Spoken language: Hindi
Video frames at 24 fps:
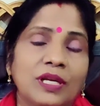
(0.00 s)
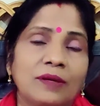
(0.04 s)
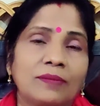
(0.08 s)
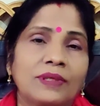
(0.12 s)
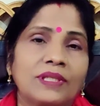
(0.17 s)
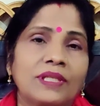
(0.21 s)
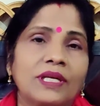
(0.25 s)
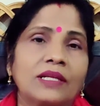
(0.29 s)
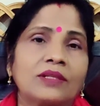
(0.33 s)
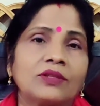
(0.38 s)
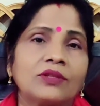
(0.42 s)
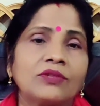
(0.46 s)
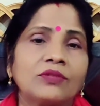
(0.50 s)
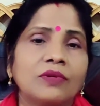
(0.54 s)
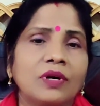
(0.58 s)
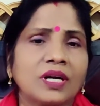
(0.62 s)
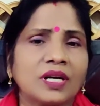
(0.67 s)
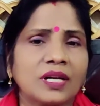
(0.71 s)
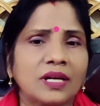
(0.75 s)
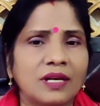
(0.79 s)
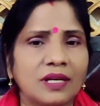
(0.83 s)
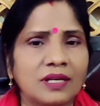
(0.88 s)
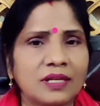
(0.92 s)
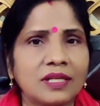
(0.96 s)
के लिए बताती हूँ
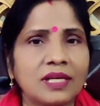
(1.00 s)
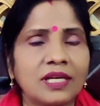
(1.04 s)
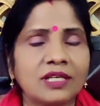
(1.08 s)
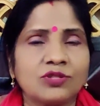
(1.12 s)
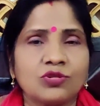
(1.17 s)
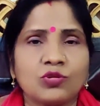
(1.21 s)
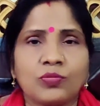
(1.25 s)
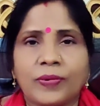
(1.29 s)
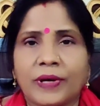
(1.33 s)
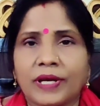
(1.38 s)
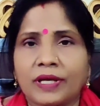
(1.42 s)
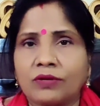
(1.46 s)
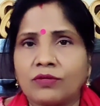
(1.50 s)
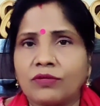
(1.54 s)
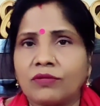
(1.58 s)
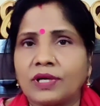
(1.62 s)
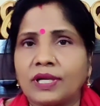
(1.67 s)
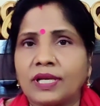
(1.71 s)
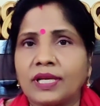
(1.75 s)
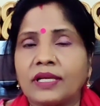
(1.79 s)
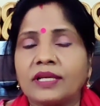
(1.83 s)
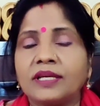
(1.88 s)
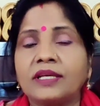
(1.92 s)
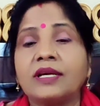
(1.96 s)
अगर लड़कियां इस उपाय को
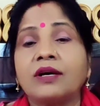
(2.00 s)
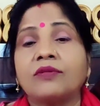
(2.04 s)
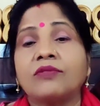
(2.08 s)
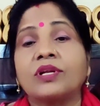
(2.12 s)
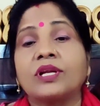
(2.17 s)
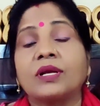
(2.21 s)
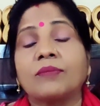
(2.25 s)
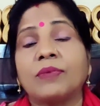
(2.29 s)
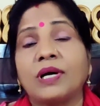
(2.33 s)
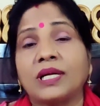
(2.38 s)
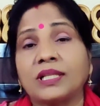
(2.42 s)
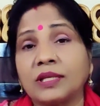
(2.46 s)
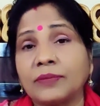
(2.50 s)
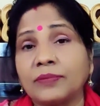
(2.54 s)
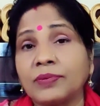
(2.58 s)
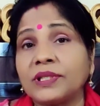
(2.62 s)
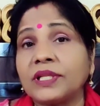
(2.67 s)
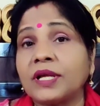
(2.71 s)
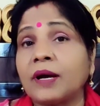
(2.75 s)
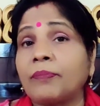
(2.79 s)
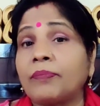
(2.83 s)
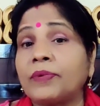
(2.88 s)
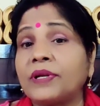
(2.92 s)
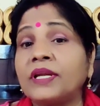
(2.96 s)
करेंगी या उनके माता
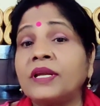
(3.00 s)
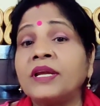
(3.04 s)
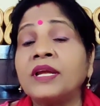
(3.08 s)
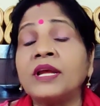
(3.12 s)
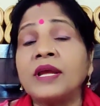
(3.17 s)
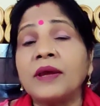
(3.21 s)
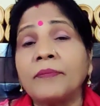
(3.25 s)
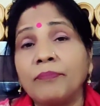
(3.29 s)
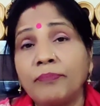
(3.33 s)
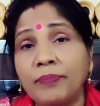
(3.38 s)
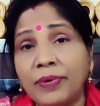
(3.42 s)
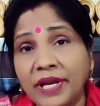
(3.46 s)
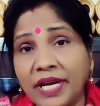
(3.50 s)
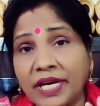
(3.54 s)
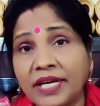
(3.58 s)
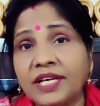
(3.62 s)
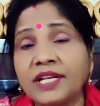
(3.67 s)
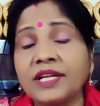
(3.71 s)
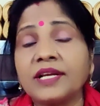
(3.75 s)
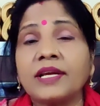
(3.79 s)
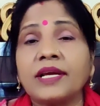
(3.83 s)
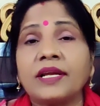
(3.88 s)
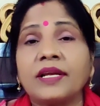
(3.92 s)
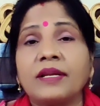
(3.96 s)
पिता अपनी
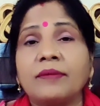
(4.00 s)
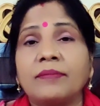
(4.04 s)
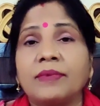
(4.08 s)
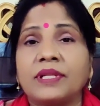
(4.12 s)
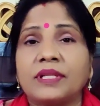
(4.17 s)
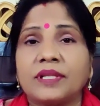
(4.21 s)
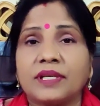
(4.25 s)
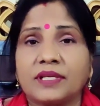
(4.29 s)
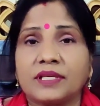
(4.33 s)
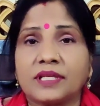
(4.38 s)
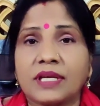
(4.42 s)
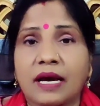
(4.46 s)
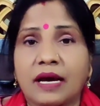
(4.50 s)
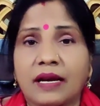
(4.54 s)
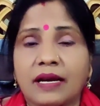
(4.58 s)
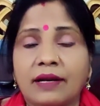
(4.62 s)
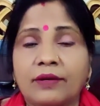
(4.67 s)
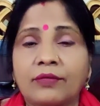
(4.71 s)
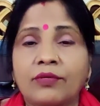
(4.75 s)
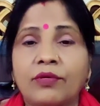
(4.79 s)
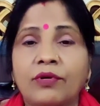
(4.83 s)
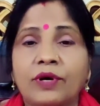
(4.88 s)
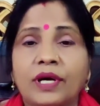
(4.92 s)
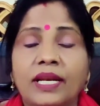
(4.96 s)
बेटी के निमित्त इस
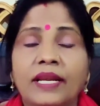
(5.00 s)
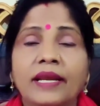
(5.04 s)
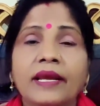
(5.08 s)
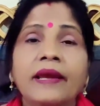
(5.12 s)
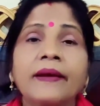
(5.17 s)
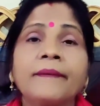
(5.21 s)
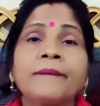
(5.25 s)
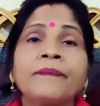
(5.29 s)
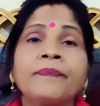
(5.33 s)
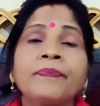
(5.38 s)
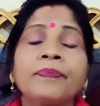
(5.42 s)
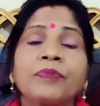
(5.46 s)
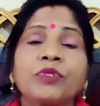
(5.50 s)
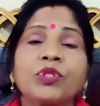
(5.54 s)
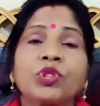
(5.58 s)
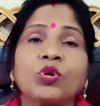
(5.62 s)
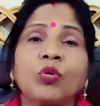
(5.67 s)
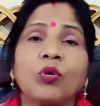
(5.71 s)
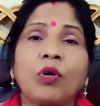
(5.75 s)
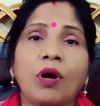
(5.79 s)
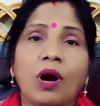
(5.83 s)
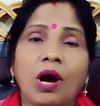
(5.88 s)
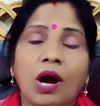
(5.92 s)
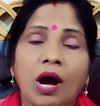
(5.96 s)
कार्य को करेंगे
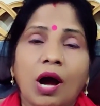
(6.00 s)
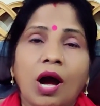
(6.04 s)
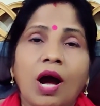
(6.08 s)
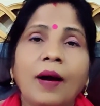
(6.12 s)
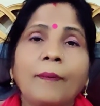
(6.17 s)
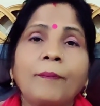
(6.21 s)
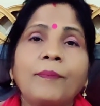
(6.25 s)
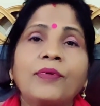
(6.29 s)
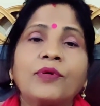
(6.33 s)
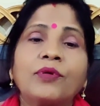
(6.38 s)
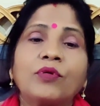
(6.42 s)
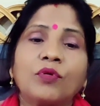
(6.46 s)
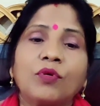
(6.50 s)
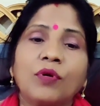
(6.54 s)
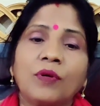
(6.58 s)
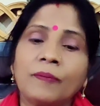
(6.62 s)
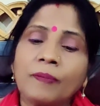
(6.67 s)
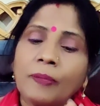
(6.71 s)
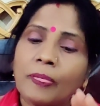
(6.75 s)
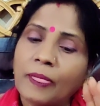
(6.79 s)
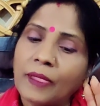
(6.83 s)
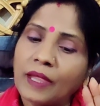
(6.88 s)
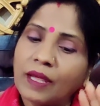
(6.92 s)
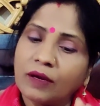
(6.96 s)
तो आपको
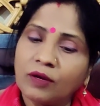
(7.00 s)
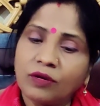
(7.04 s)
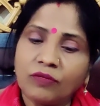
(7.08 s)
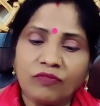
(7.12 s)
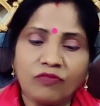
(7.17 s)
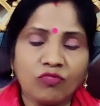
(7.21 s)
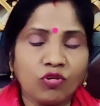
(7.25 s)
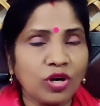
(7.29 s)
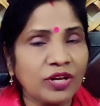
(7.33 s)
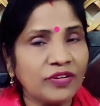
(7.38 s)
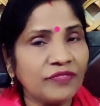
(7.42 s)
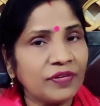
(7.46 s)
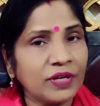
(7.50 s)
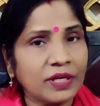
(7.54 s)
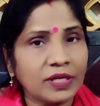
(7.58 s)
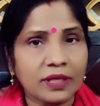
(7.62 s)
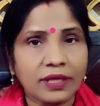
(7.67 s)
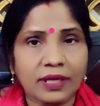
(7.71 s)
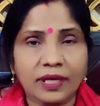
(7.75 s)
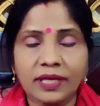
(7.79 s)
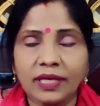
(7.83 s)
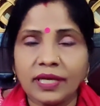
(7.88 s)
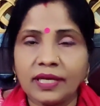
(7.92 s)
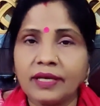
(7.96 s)
वही
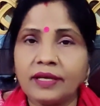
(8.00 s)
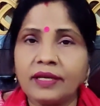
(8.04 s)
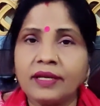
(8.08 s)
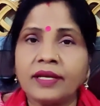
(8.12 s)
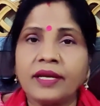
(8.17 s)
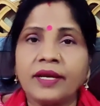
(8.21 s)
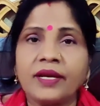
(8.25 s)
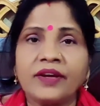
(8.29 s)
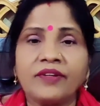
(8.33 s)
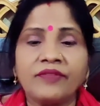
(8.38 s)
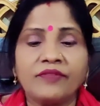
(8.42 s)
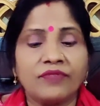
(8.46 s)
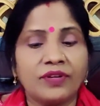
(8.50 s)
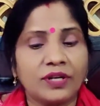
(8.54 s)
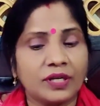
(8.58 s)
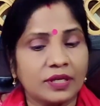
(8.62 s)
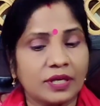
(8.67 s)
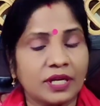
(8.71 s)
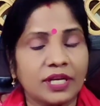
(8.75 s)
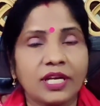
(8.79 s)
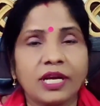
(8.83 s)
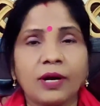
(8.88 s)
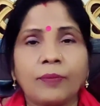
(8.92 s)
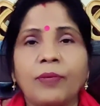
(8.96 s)
फिटकरी लेनी है
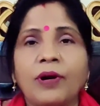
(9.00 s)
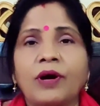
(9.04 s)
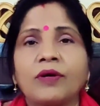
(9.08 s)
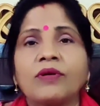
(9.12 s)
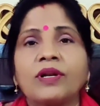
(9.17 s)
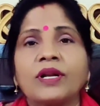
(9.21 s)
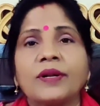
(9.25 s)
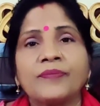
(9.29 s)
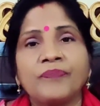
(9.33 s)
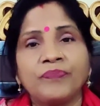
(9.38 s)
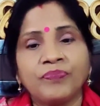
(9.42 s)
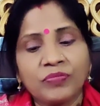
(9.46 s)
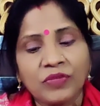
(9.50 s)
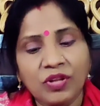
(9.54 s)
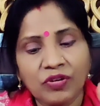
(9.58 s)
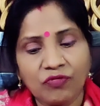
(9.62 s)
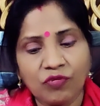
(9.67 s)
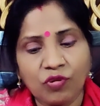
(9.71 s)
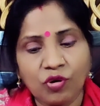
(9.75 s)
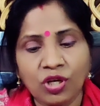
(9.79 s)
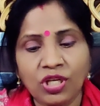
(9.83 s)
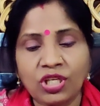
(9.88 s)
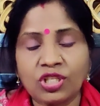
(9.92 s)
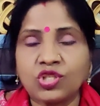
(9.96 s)
फिटकरी का पाउडर
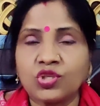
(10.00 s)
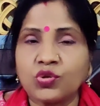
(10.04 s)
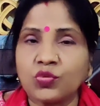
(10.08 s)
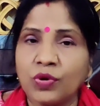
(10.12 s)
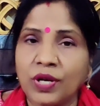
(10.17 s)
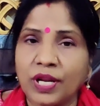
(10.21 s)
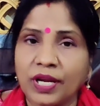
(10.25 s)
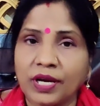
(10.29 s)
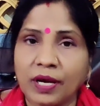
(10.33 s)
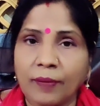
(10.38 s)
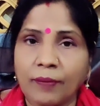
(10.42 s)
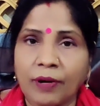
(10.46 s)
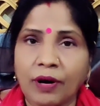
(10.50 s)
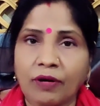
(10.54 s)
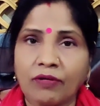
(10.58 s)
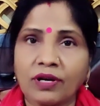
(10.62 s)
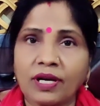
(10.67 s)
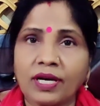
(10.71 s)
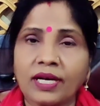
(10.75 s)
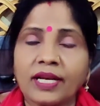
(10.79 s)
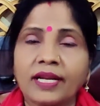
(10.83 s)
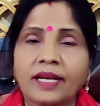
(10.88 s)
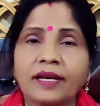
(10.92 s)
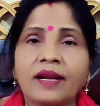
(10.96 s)
वही चूने का
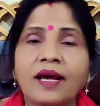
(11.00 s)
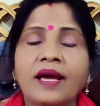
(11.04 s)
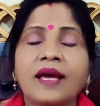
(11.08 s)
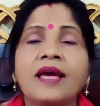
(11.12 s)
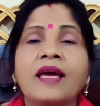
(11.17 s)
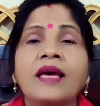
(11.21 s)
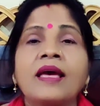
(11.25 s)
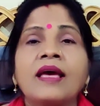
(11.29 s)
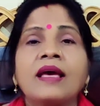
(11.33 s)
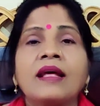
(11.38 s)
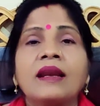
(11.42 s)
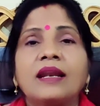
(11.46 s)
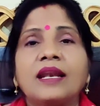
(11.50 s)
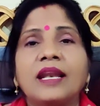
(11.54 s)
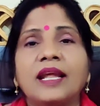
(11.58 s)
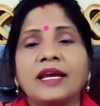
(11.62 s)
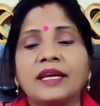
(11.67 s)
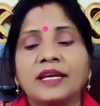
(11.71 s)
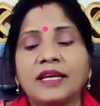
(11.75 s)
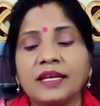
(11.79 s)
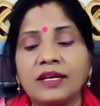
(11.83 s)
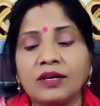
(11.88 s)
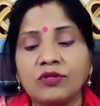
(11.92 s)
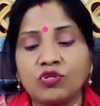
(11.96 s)
पाउडर लेना है
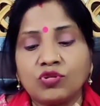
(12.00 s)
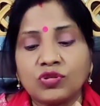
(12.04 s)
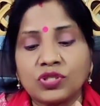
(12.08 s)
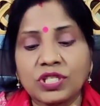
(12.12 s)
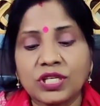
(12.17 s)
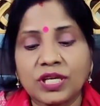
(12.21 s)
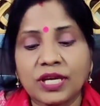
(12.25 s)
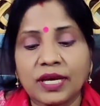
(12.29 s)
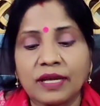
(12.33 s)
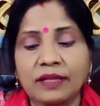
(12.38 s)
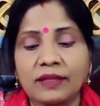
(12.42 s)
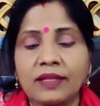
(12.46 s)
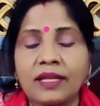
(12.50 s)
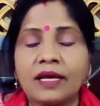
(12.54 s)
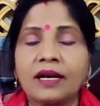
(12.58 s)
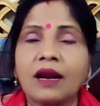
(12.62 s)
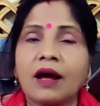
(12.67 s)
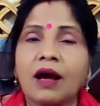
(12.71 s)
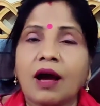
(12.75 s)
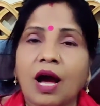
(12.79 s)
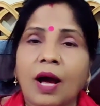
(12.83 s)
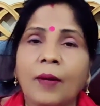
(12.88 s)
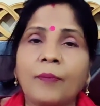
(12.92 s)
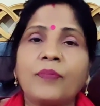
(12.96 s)
लेकिन उसके
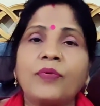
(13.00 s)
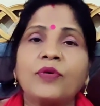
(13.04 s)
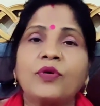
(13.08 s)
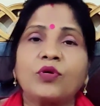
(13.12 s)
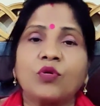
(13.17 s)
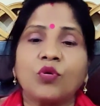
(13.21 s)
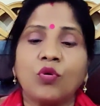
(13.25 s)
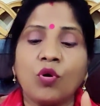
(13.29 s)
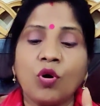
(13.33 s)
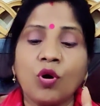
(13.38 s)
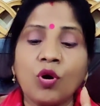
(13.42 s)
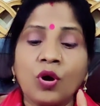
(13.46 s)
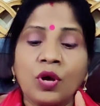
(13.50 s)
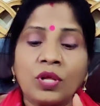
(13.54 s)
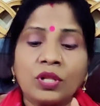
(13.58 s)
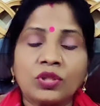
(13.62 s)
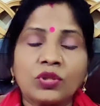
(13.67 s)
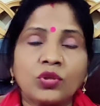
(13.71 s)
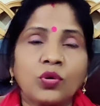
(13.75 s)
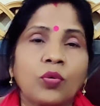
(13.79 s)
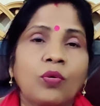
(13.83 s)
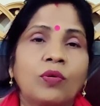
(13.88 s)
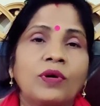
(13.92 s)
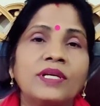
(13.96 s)
अंदर आपको
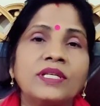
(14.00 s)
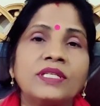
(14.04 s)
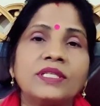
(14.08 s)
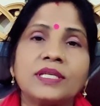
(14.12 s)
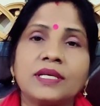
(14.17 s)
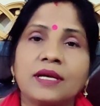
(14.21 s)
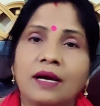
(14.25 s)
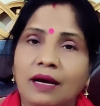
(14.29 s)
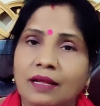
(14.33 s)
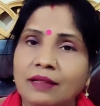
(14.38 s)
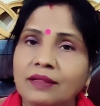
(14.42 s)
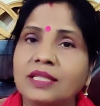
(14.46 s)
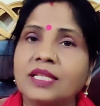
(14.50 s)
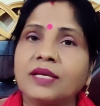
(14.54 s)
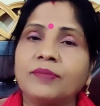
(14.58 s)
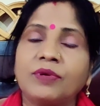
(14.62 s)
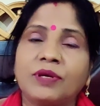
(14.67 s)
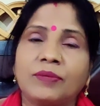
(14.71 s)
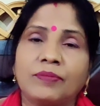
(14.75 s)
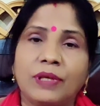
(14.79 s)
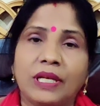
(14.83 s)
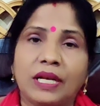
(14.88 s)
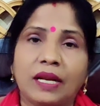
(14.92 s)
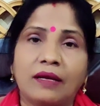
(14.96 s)
थोड़ी सी हल्दी
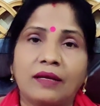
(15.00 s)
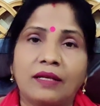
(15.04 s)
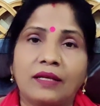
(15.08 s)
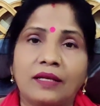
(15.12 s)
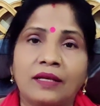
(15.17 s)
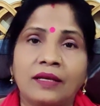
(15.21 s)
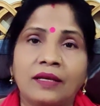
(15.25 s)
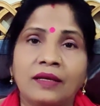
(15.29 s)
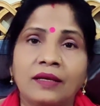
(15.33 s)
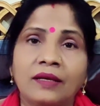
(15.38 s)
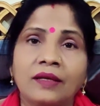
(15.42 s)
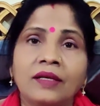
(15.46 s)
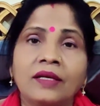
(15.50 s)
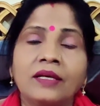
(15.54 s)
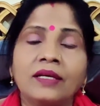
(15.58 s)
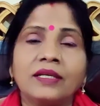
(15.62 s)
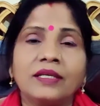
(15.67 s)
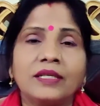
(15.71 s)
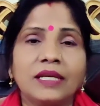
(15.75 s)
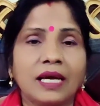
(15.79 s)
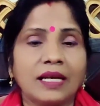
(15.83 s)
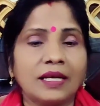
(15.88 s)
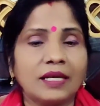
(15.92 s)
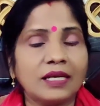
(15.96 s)
भी मिलानी है
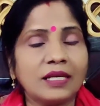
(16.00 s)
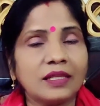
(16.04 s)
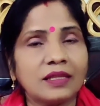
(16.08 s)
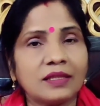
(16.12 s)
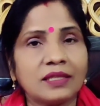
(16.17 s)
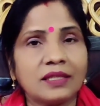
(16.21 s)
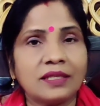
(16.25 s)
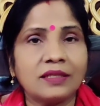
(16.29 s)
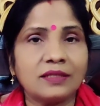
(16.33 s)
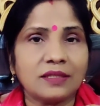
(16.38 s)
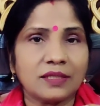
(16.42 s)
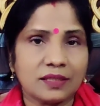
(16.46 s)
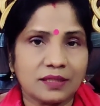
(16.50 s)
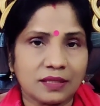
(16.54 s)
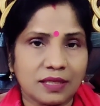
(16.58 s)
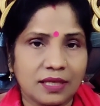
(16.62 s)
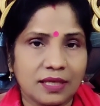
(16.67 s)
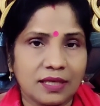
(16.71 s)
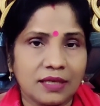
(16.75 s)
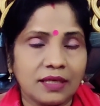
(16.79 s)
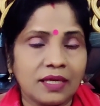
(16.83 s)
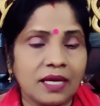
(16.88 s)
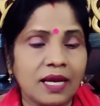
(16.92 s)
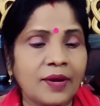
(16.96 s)
यानी कि तीन चीज
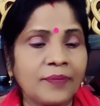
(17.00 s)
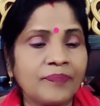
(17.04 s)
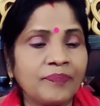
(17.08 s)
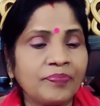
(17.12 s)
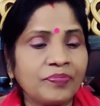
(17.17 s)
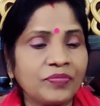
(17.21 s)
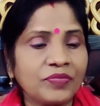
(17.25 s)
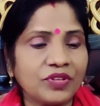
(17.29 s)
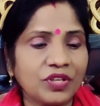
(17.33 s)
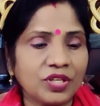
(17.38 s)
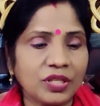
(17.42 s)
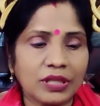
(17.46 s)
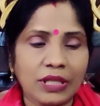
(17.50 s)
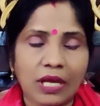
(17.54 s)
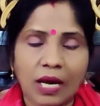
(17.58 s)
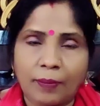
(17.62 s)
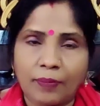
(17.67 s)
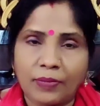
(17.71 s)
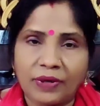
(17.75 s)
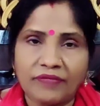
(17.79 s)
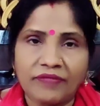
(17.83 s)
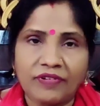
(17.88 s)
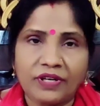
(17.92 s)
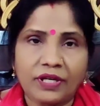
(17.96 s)
लेनी है जितना
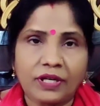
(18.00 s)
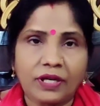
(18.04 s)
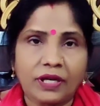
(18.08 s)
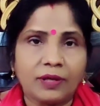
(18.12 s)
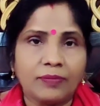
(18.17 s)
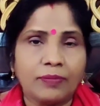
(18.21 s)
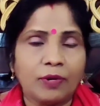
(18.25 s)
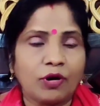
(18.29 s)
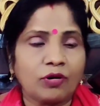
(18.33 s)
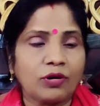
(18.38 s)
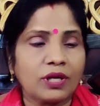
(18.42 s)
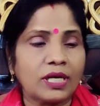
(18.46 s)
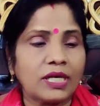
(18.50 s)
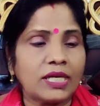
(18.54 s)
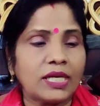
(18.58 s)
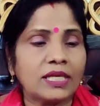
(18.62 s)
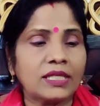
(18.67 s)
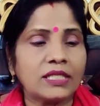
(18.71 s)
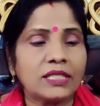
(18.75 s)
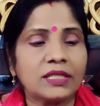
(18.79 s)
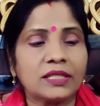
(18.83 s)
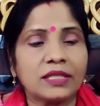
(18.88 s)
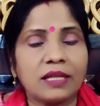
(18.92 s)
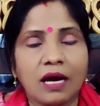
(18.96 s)
आपने फिटकरी पाउडर
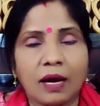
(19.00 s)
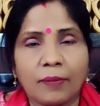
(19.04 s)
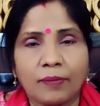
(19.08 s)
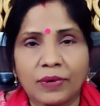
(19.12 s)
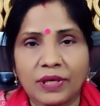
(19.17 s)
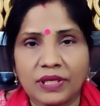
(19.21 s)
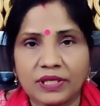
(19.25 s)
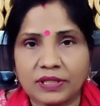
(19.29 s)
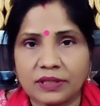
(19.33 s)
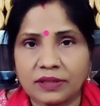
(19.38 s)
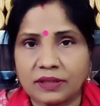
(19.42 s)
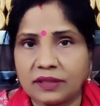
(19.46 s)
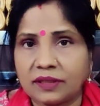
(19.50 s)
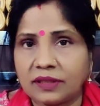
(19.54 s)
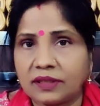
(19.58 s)
लिया जितना आपने